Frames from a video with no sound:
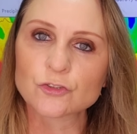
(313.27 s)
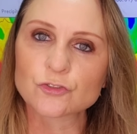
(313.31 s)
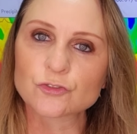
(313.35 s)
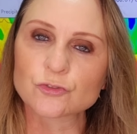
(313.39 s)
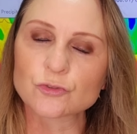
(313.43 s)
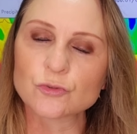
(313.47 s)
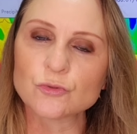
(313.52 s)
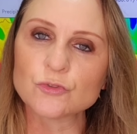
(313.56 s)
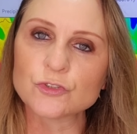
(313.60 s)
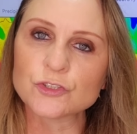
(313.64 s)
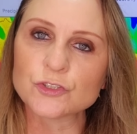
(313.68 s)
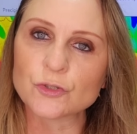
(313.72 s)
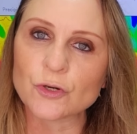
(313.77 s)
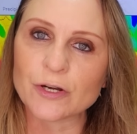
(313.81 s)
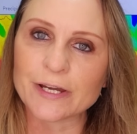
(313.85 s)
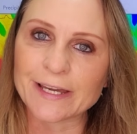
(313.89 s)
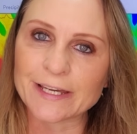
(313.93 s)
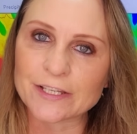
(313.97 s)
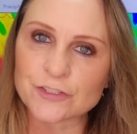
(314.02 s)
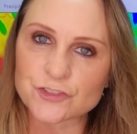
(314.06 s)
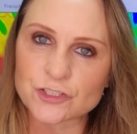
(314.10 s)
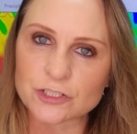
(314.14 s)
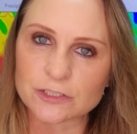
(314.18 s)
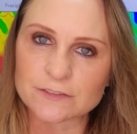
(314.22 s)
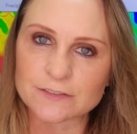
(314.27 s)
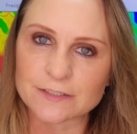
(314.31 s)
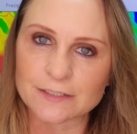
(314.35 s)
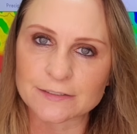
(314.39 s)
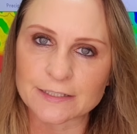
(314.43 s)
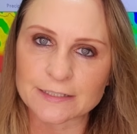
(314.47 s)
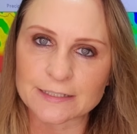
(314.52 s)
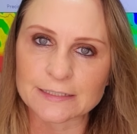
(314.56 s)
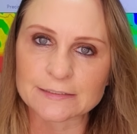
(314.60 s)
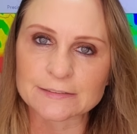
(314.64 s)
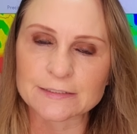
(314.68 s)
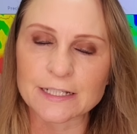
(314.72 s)
sul e oeste de
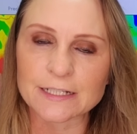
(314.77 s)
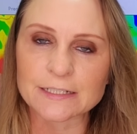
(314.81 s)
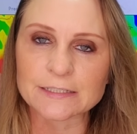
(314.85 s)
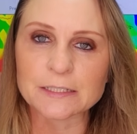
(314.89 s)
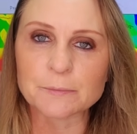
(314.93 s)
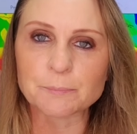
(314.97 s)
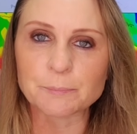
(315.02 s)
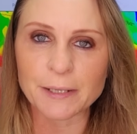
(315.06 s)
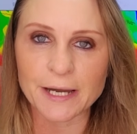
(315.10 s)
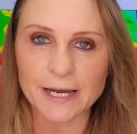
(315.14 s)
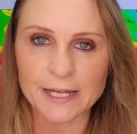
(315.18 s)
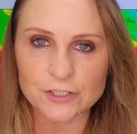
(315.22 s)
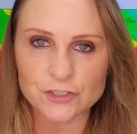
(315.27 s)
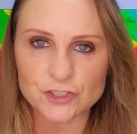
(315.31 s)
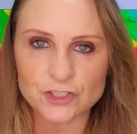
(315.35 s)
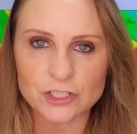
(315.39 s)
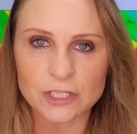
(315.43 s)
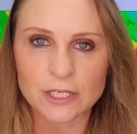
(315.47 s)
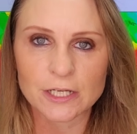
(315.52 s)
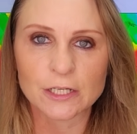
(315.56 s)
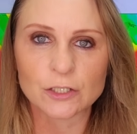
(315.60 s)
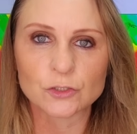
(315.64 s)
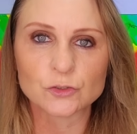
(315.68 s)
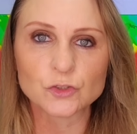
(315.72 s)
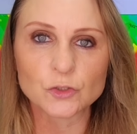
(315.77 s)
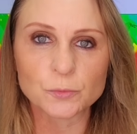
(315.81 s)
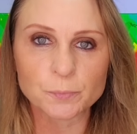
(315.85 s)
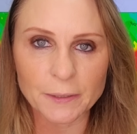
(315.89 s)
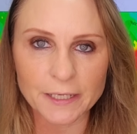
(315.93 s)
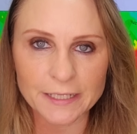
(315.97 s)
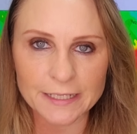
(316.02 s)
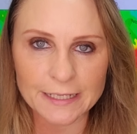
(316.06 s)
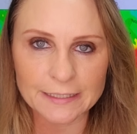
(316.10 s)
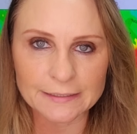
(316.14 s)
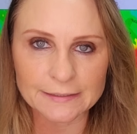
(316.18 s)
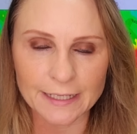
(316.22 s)
Santa Catarina e parte do
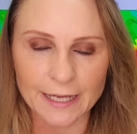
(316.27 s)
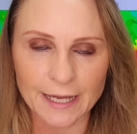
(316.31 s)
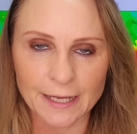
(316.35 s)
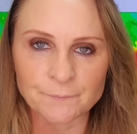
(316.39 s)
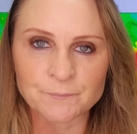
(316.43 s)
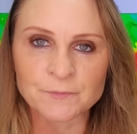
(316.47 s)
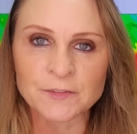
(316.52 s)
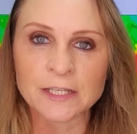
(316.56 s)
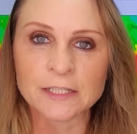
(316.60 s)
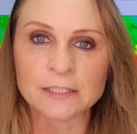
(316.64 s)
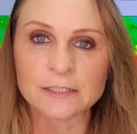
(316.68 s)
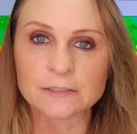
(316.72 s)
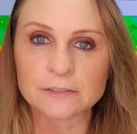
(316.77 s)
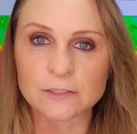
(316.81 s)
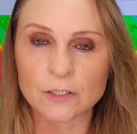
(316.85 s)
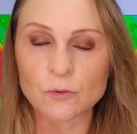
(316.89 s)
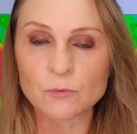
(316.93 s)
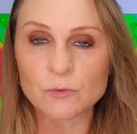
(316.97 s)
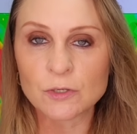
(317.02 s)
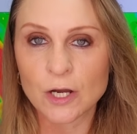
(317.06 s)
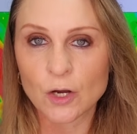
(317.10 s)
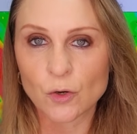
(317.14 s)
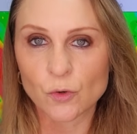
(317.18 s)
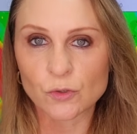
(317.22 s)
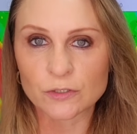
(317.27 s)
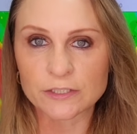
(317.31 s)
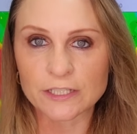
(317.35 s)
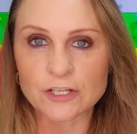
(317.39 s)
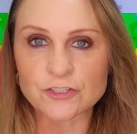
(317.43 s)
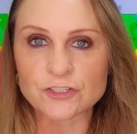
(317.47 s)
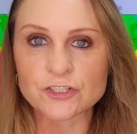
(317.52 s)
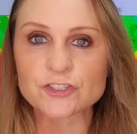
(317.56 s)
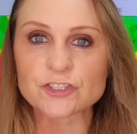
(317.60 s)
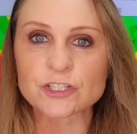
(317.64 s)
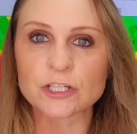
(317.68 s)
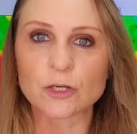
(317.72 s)
Paraná. Então, o que a
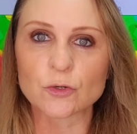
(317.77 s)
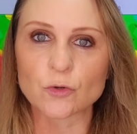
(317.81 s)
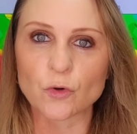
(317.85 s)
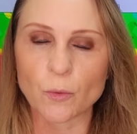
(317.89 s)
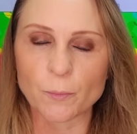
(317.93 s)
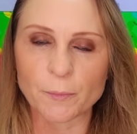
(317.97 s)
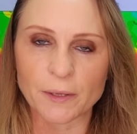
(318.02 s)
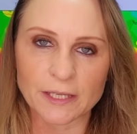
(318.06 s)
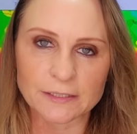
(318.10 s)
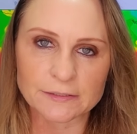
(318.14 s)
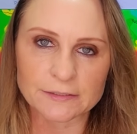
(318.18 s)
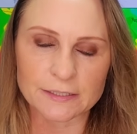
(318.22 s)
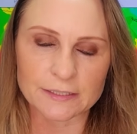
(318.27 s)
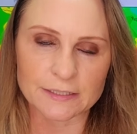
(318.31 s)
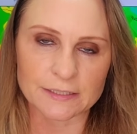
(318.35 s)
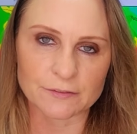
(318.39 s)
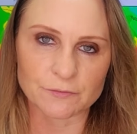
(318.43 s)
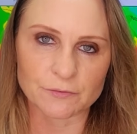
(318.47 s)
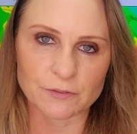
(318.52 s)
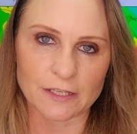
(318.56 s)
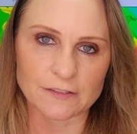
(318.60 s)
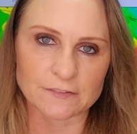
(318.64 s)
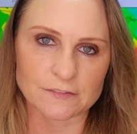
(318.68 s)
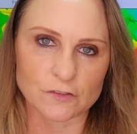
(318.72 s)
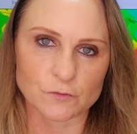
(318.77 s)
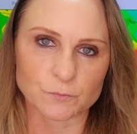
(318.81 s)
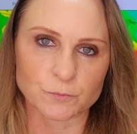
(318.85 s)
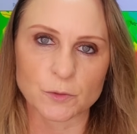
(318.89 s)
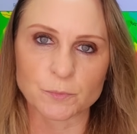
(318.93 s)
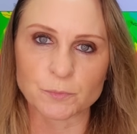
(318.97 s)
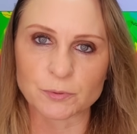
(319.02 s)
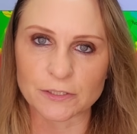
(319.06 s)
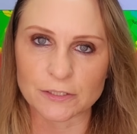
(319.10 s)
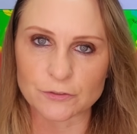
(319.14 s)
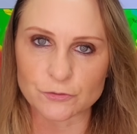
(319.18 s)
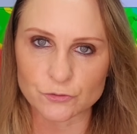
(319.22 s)
gente recomenda é que essas
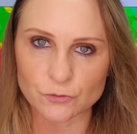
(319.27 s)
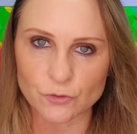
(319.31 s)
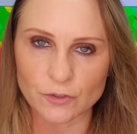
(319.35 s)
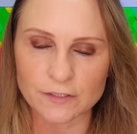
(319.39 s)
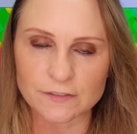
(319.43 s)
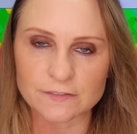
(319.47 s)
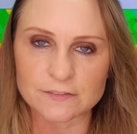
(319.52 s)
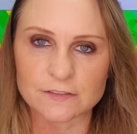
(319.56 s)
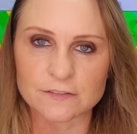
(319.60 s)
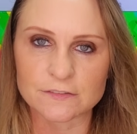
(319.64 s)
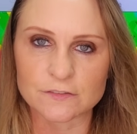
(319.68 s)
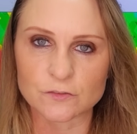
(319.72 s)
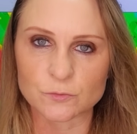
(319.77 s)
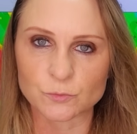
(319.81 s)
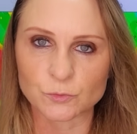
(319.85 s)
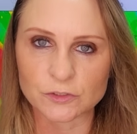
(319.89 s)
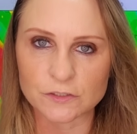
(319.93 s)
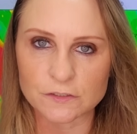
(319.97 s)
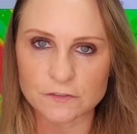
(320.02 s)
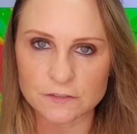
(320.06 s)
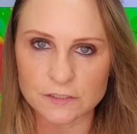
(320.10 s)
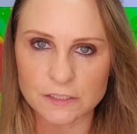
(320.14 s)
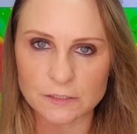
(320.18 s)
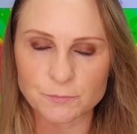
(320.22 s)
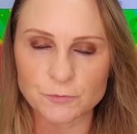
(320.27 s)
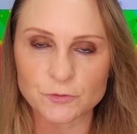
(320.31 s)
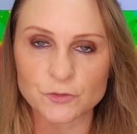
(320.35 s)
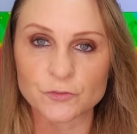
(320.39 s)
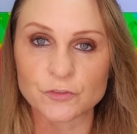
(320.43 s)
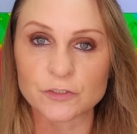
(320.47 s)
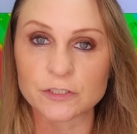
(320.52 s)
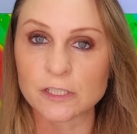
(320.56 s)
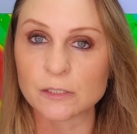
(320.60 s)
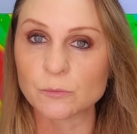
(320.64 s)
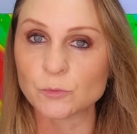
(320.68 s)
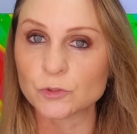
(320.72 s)
populações, esses municípios,
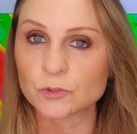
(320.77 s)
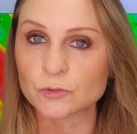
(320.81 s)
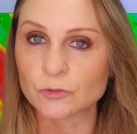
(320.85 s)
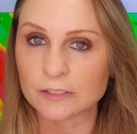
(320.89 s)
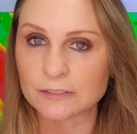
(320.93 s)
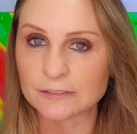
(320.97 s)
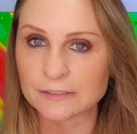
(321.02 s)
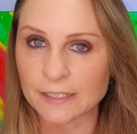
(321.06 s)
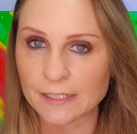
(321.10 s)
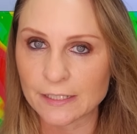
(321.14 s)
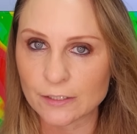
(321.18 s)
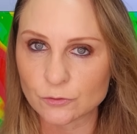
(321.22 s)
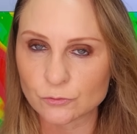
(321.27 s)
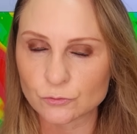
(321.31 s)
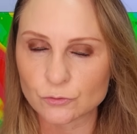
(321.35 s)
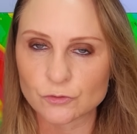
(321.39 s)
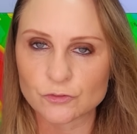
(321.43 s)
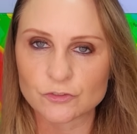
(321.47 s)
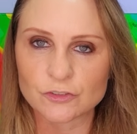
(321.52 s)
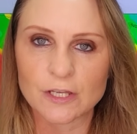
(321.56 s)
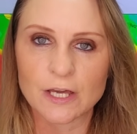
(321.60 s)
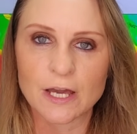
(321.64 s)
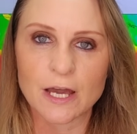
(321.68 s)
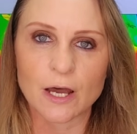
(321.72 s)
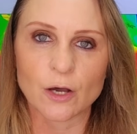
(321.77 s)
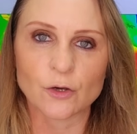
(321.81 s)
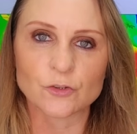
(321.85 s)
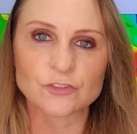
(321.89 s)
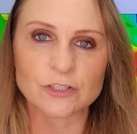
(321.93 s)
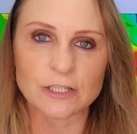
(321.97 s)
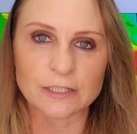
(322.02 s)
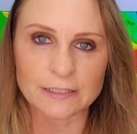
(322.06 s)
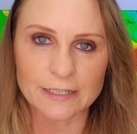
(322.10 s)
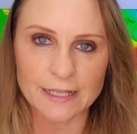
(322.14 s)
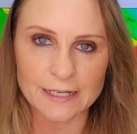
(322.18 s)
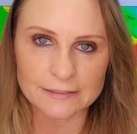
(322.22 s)
fiquem muito atentos aos
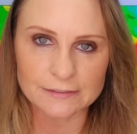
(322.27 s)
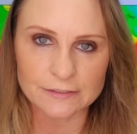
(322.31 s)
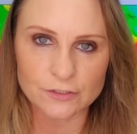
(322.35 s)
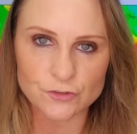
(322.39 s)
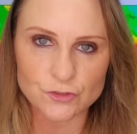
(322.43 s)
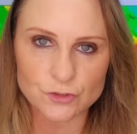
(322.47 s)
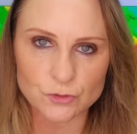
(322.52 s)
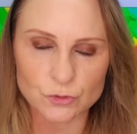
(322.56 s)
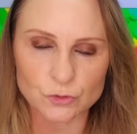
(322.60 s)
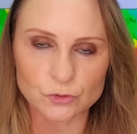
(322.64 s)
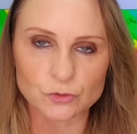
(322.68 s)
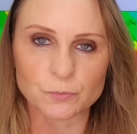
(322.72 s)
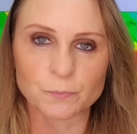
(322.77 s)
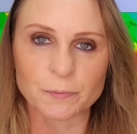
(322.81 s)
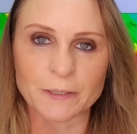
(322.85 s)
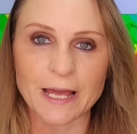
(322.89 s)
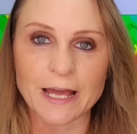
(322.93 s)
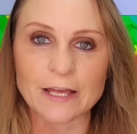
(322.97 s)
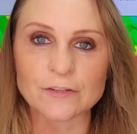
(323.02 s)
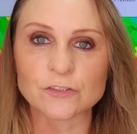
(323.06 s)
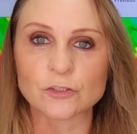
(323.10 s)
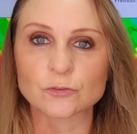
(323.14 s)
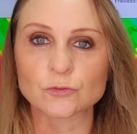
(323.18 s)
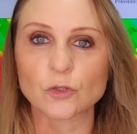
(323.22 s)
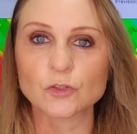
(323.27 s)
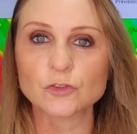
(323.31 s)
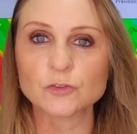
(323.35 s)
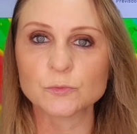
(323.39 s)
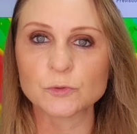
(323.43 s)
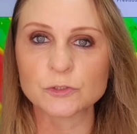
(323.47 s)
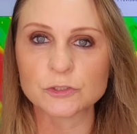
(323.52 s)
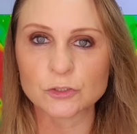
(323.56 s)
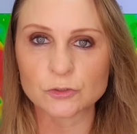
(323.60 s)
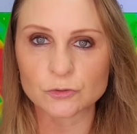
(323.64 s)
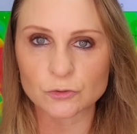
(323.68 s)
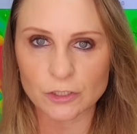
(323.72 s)
alertas de curto prazo, a todo o
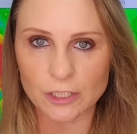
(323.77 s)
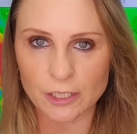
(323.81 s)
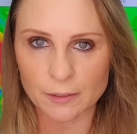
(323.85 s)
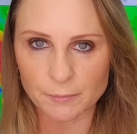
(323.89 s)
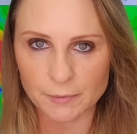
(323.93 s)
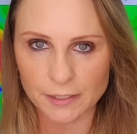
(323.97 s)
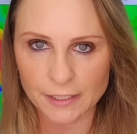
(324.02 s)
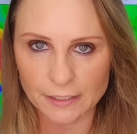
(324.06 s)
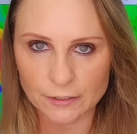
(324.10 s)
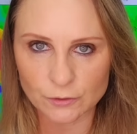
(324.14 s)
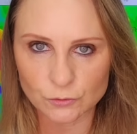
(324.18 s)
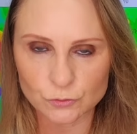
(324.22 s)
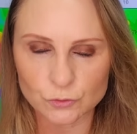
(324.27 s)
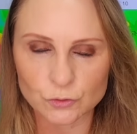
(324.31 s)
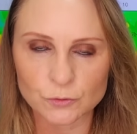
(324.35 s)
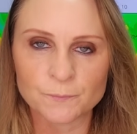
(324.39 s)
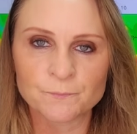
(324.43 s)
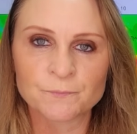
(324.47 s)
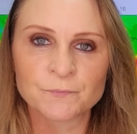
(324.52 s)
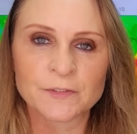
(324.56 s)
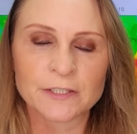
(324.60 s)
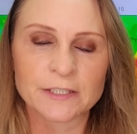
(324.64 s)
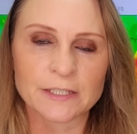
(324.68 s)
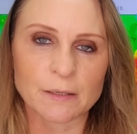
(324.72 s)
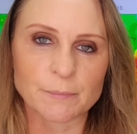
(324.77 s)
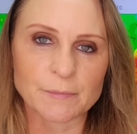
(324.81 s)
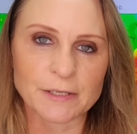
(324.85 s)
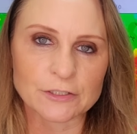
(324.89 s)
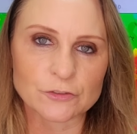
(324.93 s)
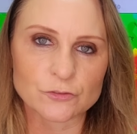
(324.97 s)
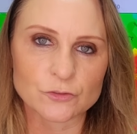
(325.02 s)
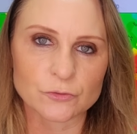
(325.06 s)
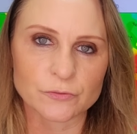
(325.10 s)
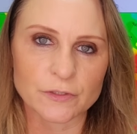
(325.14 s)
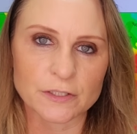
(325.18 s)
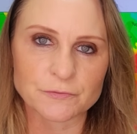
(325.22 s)
monitoramento que a
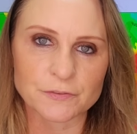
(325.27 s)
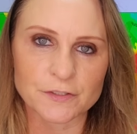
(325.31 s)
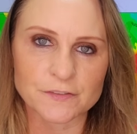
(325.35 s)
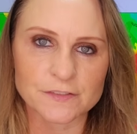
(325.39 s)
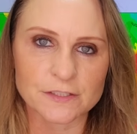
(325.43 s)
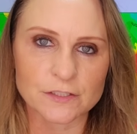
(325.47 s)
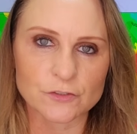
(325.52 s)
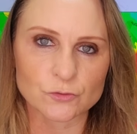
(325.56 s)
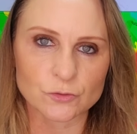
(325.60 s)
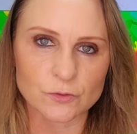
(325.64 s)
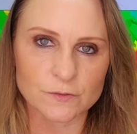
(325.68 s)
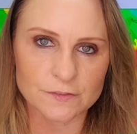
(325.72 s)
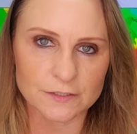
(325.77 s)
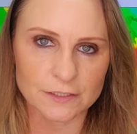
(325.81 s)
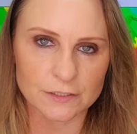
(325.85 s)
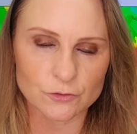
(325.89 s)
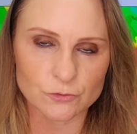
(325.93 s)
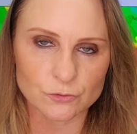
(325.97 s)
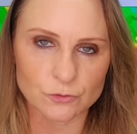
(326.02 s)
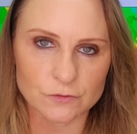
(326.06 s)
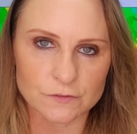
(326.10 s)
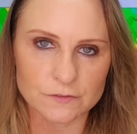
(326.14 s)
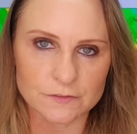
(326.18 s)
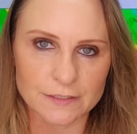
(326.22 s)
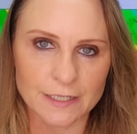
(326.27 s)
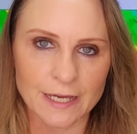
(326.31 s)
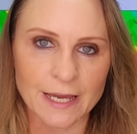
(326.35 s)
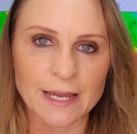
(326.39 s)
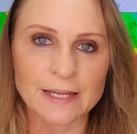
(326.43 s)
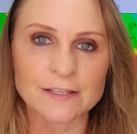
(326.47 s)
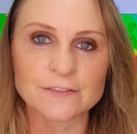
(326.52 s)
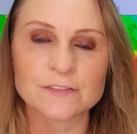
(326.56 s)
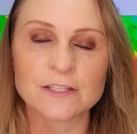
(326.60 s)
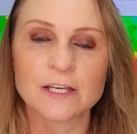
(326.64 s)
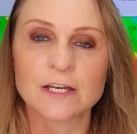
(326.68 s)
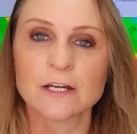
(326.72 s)
Metsu vai fazer em suas redes
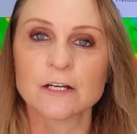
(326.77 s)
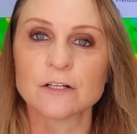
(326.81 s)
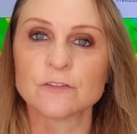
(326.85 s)
sociais.